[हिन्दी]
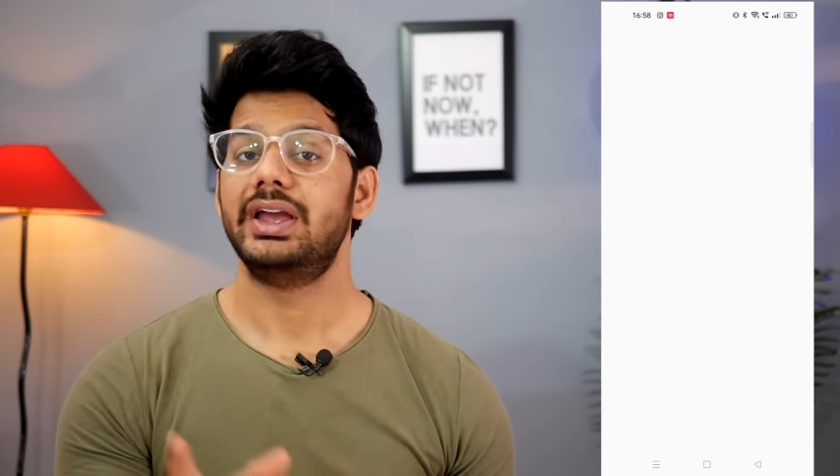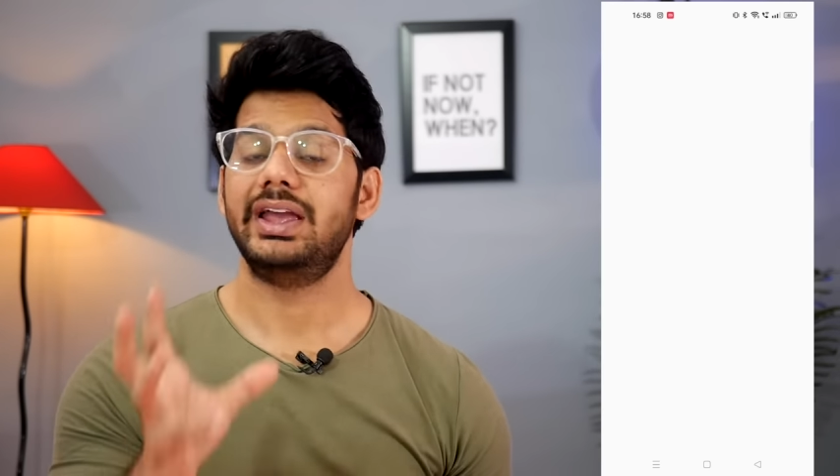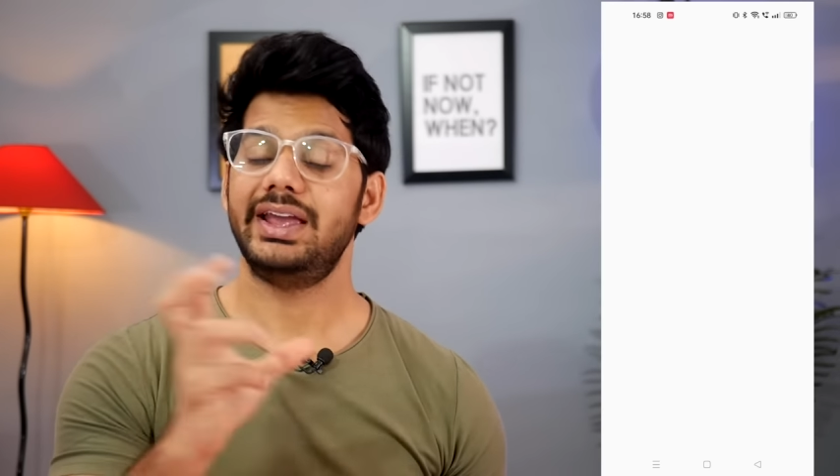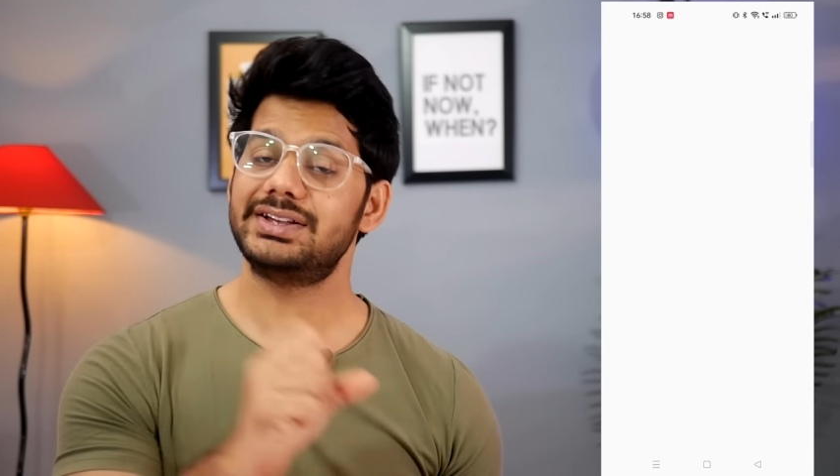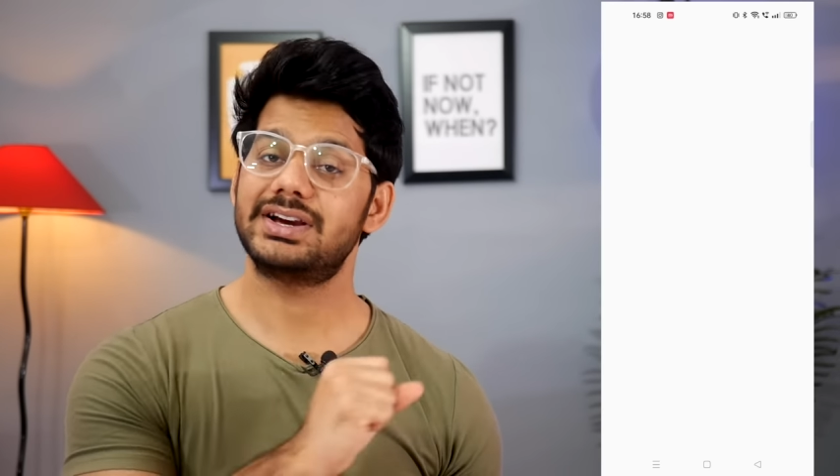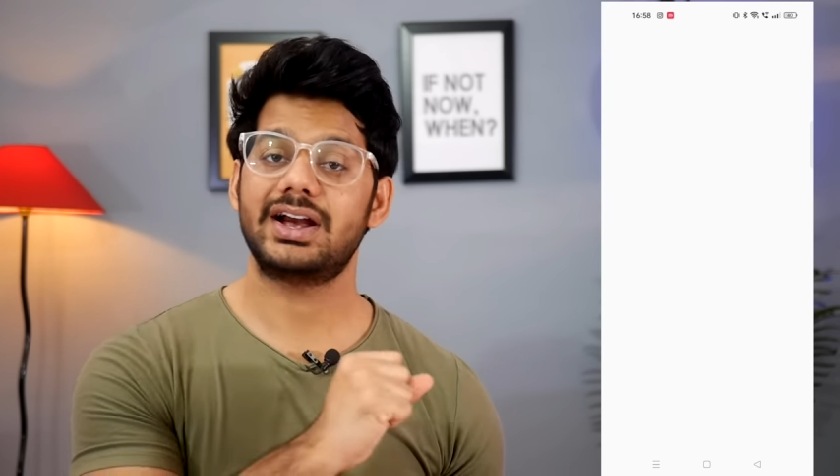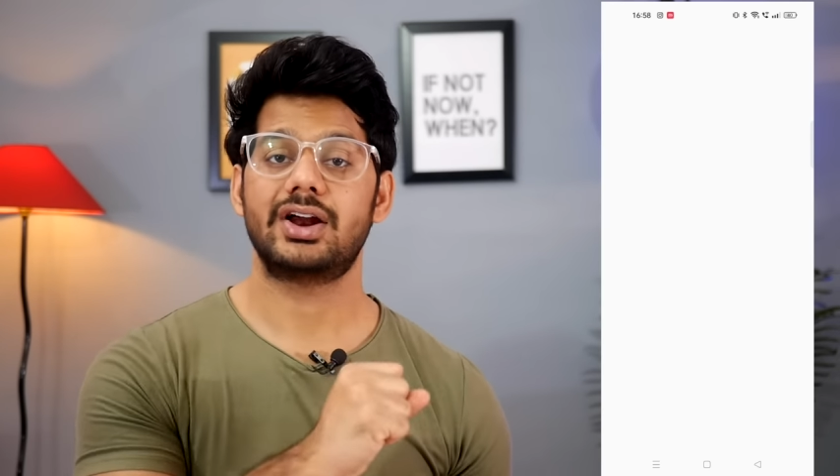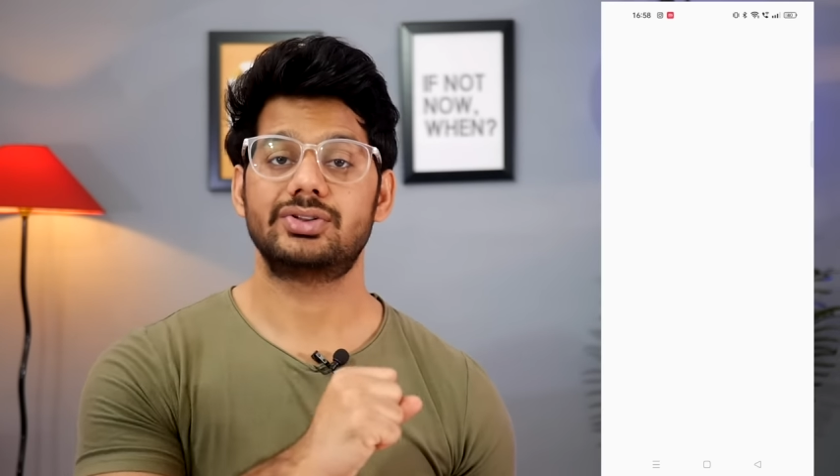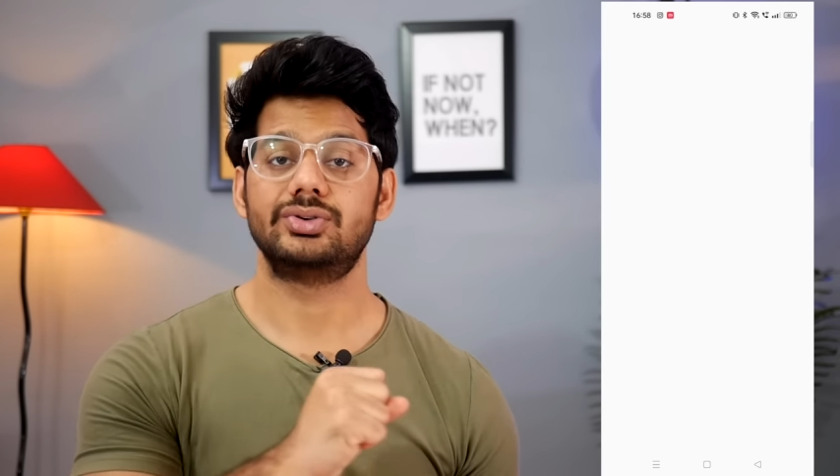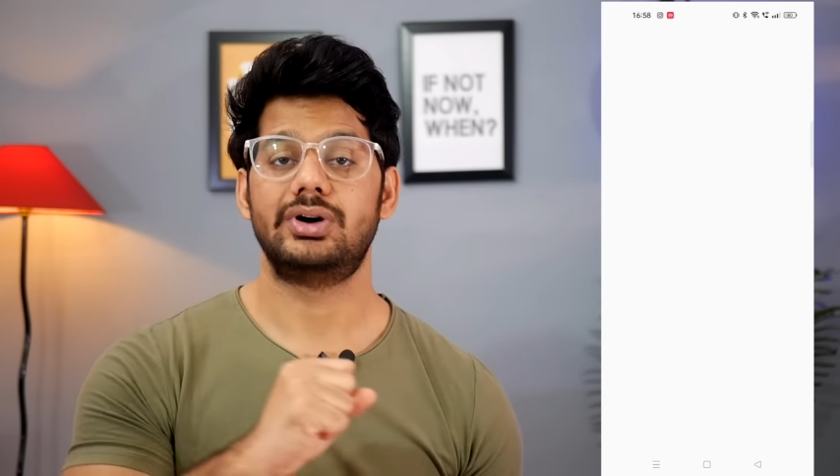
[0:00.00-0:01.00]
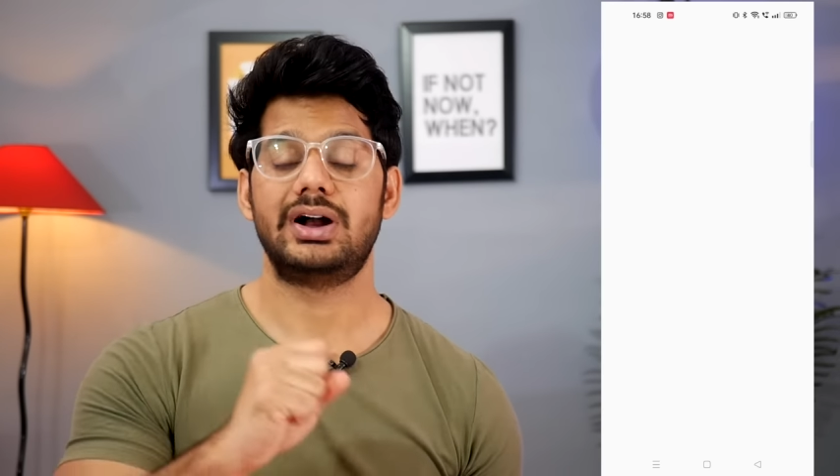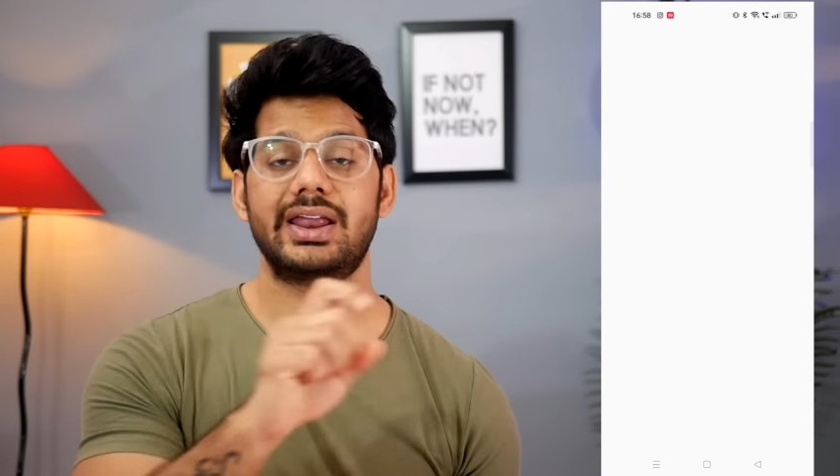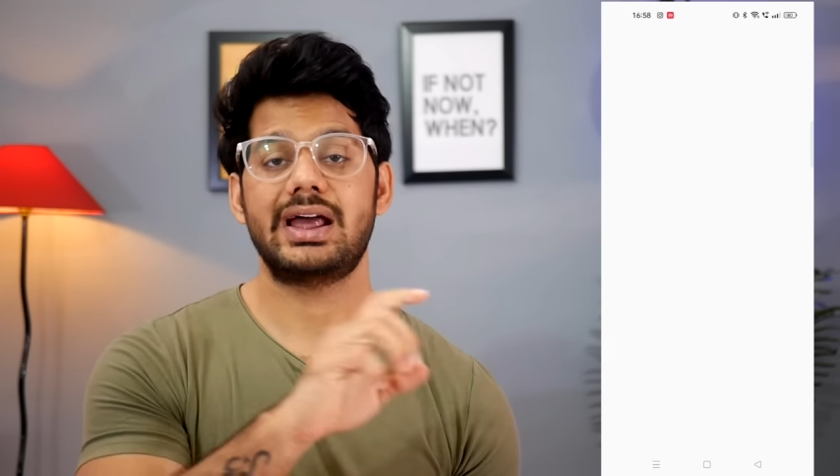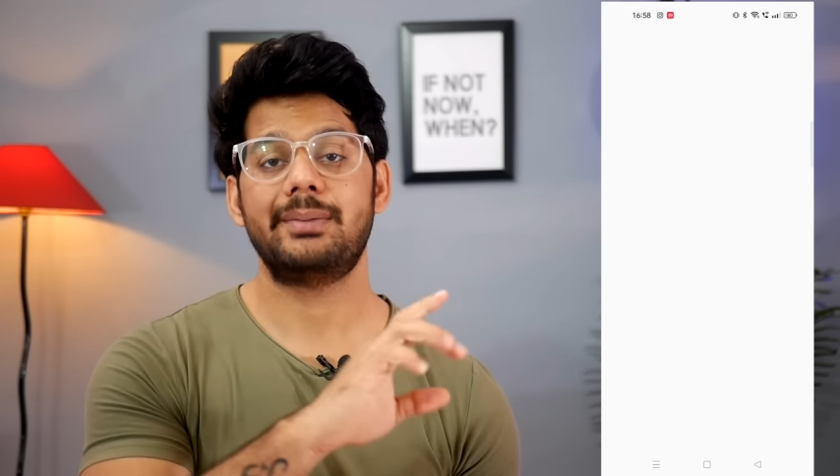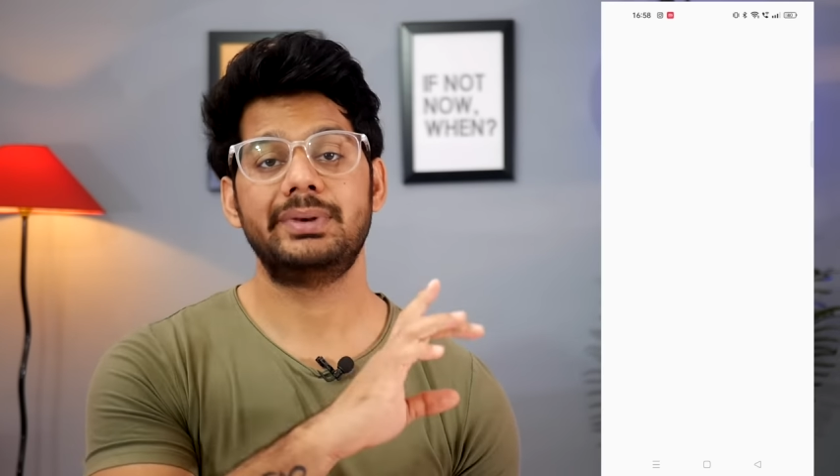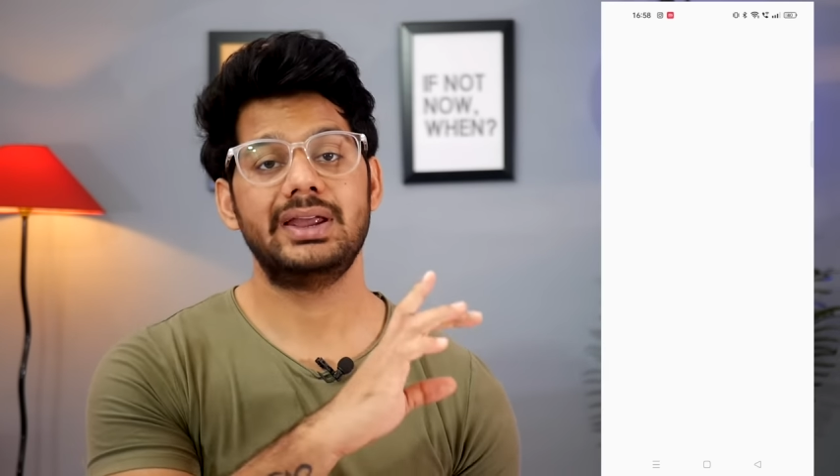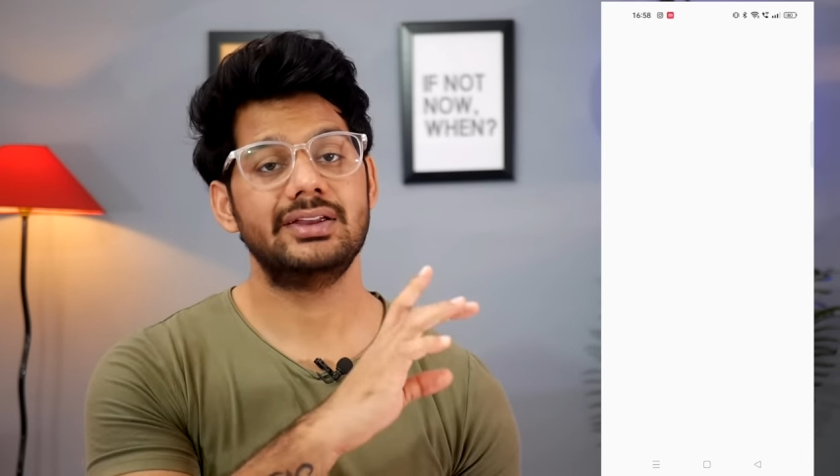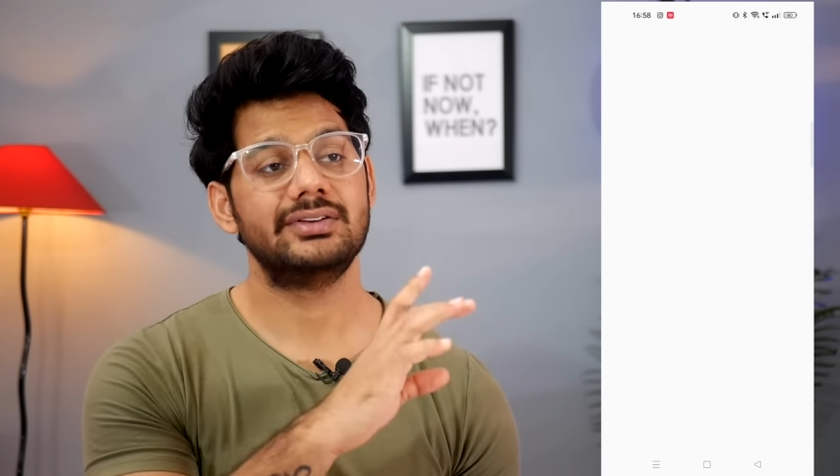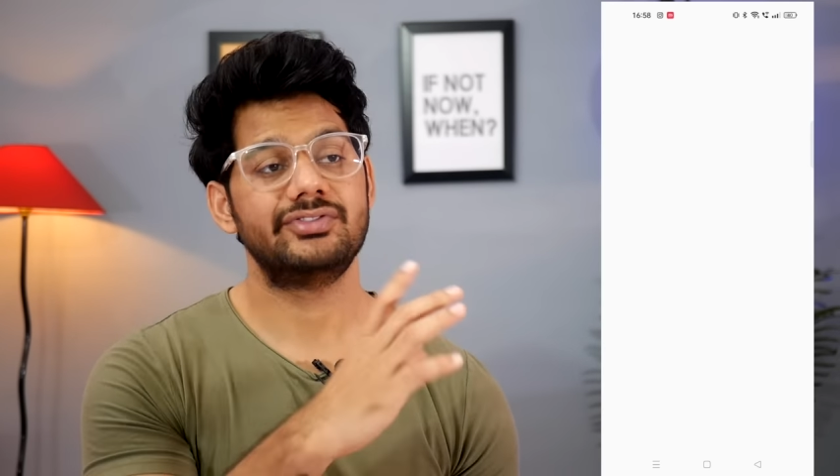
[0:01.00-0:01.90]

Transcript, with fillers: एक जगह कर दो अगर आपने